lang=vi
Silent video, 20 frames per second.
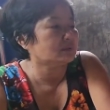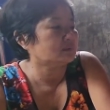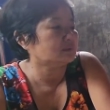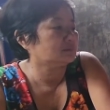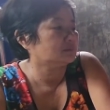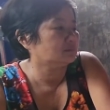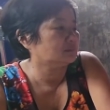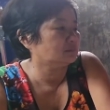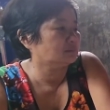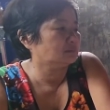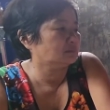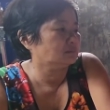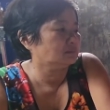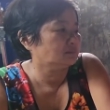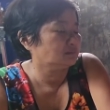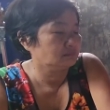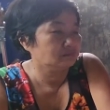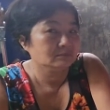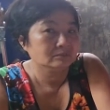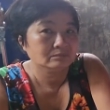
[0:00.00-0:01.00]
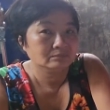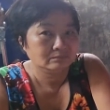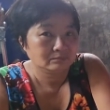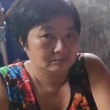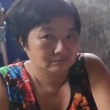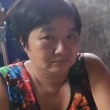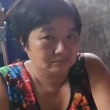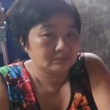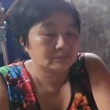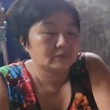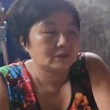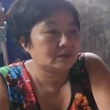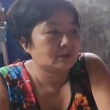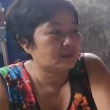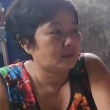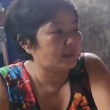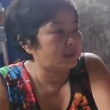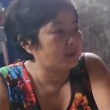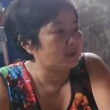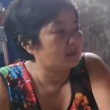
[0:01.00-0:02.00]
dạ vậy là thường ngày bé cũng hay
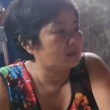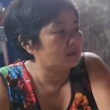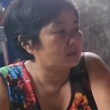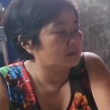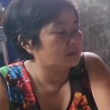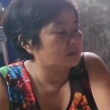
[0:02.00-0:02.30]
khóc mà